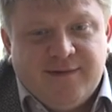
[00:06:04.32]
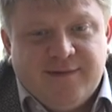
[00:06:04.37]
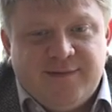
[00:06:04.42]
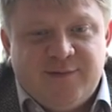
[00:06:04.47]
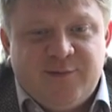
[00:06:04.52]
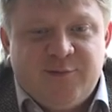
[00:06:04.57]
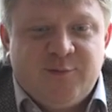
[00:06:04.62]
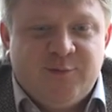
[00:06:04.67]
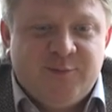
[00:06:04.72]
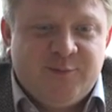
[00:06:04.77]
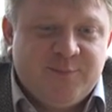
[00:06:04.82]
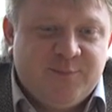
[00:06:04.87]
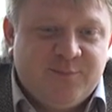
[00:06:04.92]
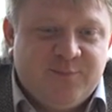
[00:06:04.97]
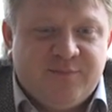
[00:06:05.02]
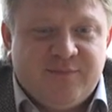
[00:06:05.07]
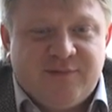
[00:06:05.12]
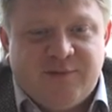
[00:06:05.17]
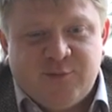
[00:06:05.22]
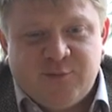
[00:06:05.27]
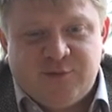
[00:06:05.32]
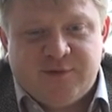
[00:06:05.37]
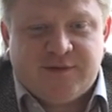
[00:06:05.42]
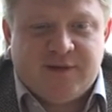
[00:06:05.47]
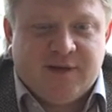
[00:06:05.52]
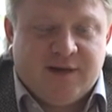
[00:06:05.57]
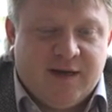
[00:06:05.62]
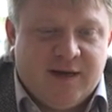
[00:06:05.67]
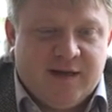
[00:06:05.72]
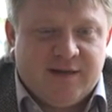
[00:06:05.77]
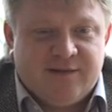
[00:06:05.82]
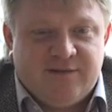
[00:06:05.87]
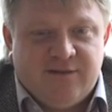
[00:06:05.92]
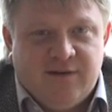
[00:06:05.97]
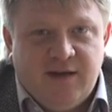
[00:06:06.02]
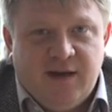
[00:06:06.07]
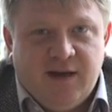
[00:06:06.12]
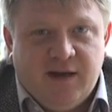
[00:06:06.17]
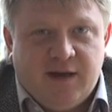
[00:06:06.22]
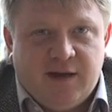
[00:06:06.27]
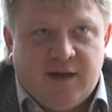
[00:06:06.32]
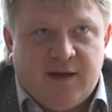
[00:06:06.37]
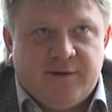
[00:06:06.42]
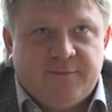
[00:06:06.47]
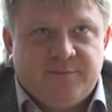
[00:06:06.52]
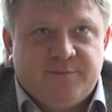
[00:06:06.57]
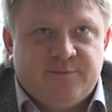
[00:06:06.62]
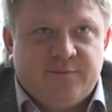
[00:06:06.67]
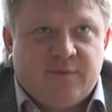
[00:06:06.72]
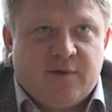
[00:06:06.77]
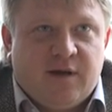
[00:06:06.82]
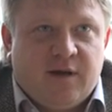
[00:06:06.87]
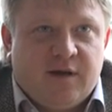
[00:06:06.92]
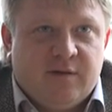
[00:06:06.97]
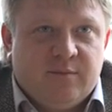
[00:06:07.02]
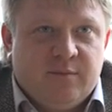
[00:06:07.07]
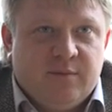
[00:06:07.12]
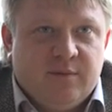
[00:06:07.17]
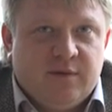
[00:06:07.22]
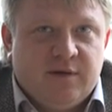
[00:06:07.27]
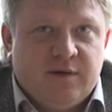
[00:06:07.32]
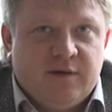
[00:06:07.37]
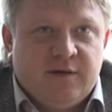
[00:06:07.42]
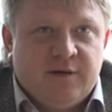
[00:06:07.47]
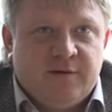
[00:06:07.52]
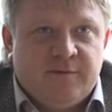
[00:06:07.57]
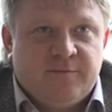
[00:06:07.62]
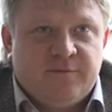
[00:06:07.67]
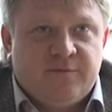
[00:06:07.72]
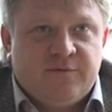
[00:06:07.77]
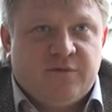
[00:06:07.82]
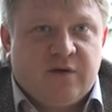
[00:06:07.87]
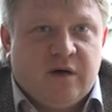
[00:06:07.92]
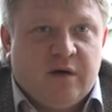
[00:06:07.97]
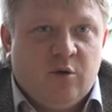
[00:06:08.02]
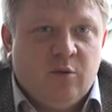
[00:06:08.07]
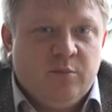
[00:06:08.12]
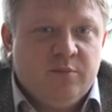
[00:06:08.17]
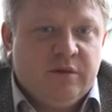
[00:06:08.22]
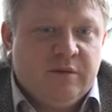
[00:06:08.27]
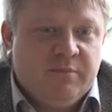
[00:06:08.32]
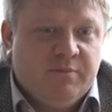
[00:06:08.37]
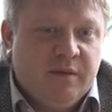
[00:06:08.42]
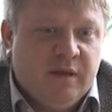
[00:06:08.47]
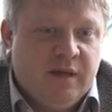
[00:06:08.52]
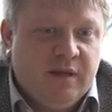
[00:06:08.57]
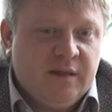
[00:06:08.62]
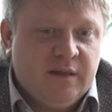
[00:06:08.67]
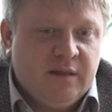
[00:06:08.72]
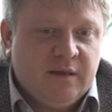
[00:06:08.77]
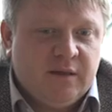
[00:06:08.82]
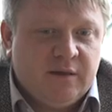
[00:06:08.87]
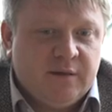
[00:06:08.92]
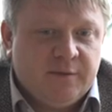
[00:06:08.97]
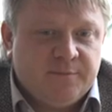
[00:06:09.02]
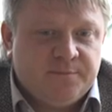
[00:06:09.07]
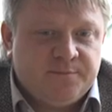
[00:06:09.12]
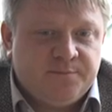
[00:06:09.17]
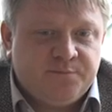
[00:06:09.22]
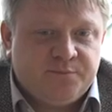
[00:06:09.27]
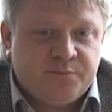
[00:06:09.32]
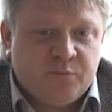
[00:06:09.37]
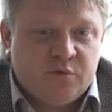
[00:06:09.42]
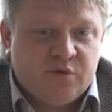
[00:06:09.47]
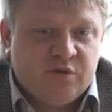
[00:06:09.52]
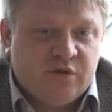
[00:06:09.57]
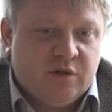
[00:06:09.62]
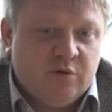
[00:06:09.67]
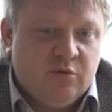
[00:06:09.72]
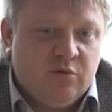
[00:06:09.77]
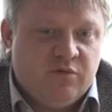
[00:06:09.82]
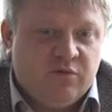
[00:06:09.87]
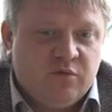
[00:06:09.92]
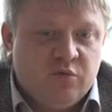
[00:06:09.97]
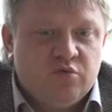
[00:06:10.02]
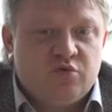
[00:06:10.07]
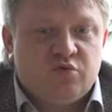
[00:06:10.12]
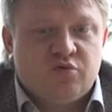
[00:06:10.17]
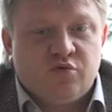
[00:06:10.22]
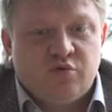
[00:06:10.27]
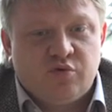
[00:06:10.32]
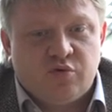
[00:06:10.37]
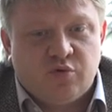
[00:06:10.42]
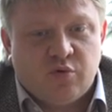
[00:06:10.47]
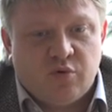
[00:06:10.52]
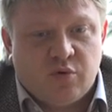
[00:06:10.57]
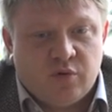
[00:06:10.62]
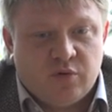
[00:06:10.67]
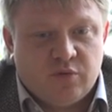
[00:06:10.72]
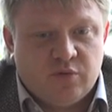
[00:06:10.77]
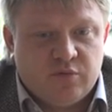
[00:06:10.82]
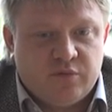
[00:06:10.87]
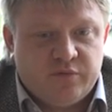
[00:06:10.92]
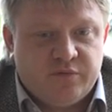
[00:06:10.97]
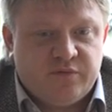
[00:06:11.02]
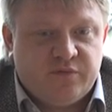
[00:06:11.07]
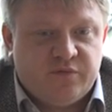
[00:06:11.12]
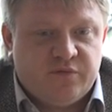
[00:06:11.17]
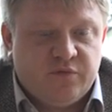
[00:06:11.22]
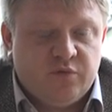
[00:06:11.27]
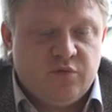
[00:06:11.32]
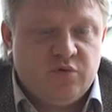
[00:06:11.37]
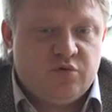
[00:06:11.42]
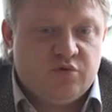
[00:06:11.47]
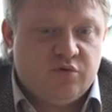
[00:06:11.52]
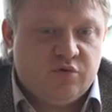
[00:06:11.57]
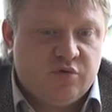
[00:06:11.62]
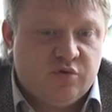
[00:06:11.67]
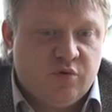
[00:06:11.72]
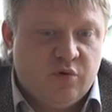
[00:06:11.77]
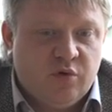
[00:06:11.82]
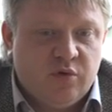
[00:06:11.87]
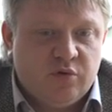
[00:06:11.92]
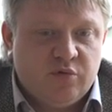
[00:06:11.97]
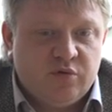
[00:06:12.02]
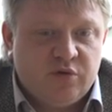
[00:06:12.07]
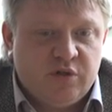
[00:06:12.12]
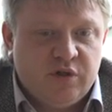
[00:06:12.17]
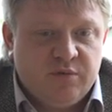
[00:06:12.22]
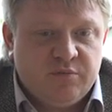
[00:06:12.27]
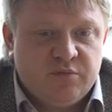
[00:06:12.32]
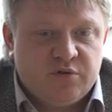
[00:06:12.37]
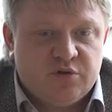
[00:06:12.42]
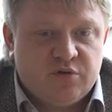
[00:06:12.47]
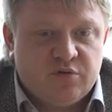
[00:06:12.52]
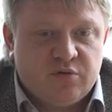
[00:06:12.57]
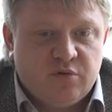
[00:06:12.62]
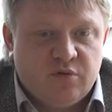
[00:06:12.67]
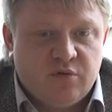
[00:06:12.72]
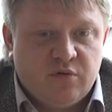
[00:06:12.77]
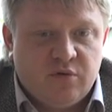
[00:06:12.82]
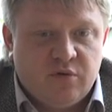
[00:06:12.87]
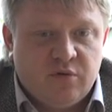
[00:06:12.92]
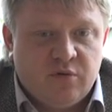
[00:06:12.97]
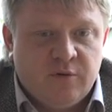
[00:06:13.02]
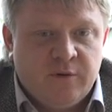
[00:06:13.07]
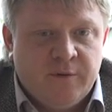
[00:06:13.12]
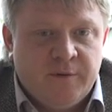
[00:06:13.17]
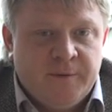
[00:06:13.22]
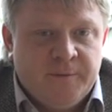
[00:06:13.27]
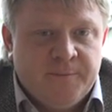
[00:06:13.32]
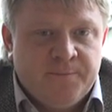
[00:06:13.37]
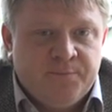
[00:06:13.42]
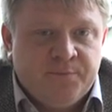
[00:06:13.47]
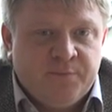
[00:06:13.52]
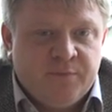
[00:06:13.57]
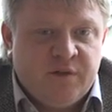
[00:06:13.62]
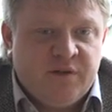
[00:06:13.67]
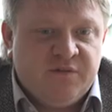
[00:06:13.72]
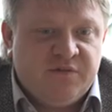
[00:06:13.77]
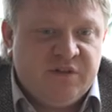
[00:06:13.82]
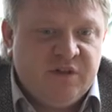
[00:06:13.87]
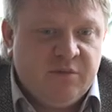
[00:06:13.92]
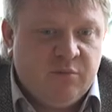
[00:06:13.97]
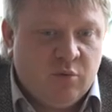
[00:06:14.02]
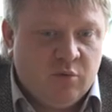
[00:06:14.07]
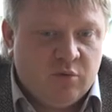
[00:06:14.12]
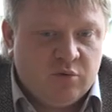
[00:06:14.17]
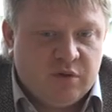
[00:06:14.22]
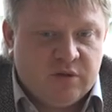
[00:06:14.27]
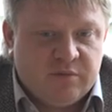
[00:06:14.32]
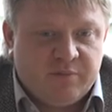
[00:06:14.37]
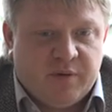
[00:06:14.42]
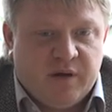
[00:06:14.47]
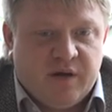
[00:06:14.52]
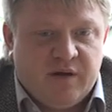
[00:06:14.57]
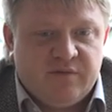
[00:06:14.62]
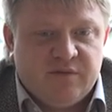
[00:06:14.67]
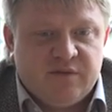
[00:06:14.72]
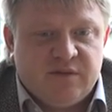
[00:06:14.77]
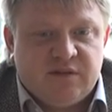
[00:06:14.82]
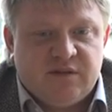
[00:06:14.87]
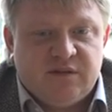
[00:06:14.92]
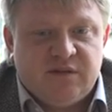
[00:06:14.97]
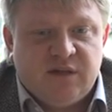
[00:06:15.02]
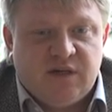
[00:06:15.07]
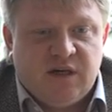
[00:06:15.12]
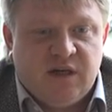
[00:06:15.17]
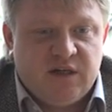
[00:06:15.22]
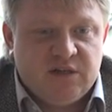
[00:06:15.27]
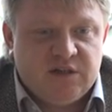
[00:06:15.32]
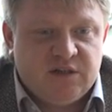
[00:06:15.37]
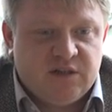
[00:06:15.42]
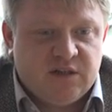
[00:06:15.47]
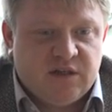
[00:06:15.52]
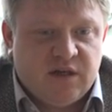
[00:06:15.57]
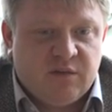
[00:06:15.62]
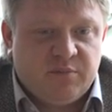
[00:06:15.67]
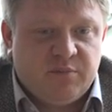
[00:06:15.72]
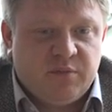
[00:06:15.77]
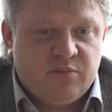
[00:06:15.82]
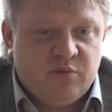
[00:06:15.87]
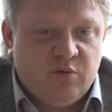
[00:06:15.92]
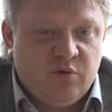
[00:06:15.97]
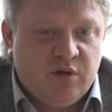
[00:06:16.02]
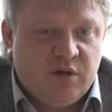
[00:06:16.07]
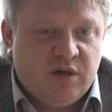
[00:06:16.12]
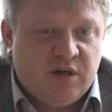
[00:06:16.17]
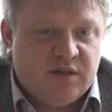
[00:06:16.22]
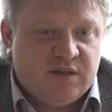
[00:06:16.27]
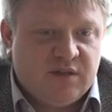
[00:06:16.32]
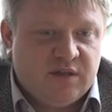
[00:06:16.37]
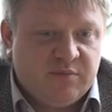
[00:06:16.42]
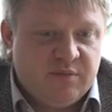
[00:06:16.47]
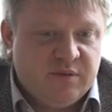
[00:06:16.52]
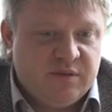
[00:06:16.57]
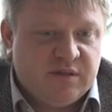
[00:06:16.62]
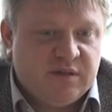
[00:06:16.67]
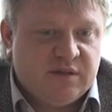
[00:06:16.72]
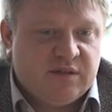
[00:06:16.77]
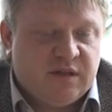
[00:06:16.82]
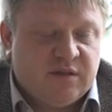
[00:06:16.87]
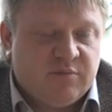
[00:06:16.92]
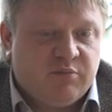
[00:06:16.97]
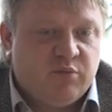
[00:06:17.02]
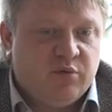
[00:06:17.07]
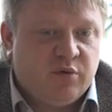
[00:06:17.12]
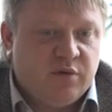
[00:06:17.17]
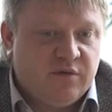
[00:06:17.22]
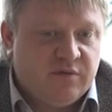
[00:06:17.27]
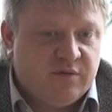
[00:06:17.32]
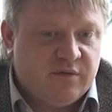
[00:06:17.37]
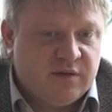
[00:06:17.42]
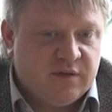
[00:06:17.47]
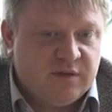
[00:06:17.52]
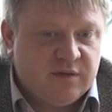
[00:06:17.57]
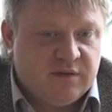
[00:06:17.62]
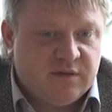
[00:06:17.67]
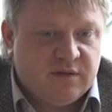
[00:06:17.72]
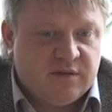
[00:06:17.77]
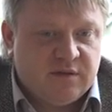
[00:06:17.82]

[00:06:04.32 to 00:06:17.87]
Ну, тут такая двоякая, как бы в каком-то плане, то есть оно в лучшую сторону. В лучшую сторону тем, что не все могут отправить, не каждый, как бы многих этот бизнес отпугивает.